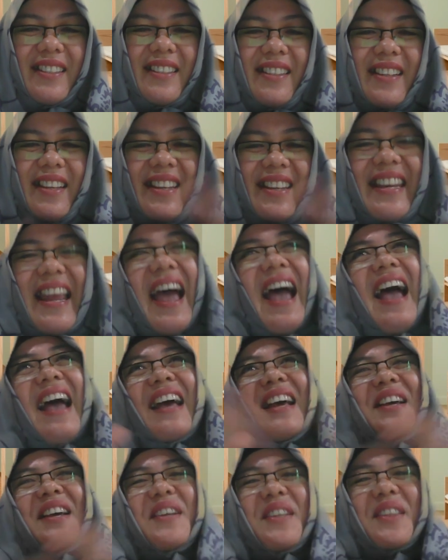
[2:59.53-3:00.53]
Nah,
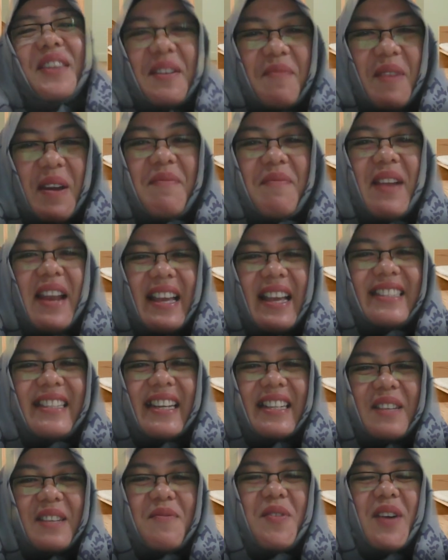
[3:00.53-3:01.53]
teman
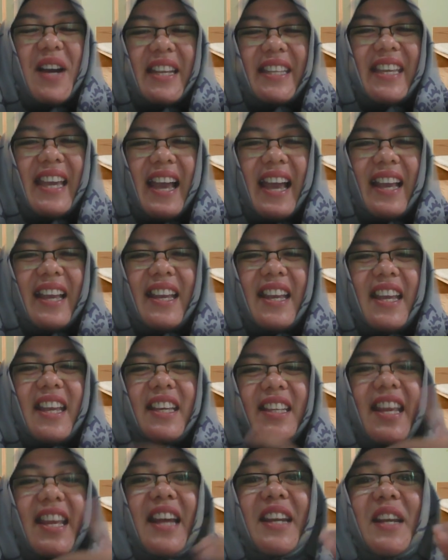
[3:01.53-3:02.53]
belajar semuanya,
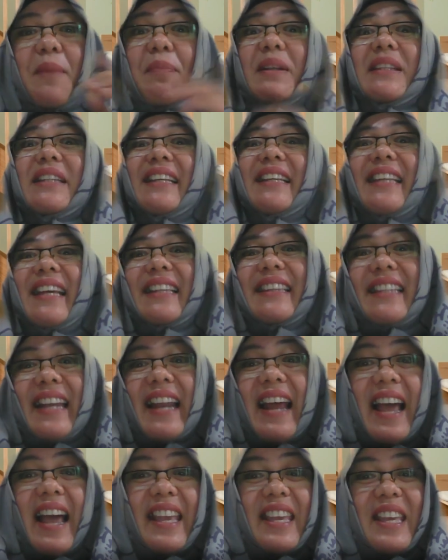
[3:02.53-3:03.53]
ini ada pertanyaan
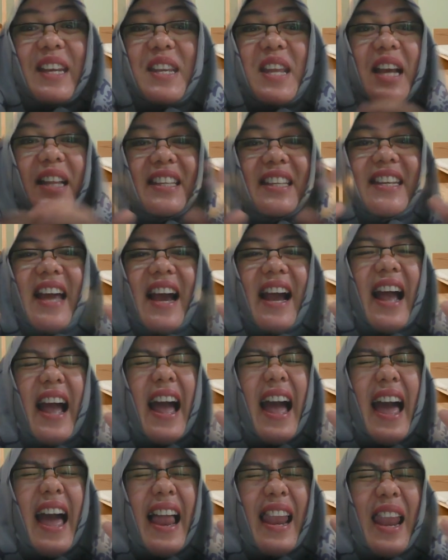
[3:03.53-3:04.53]
terakhir yang tidak
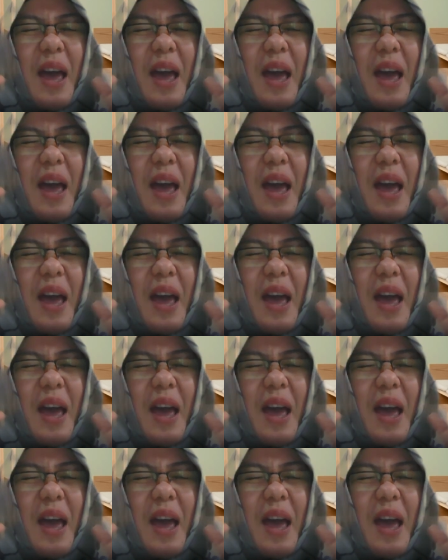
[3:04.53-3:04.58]
kalah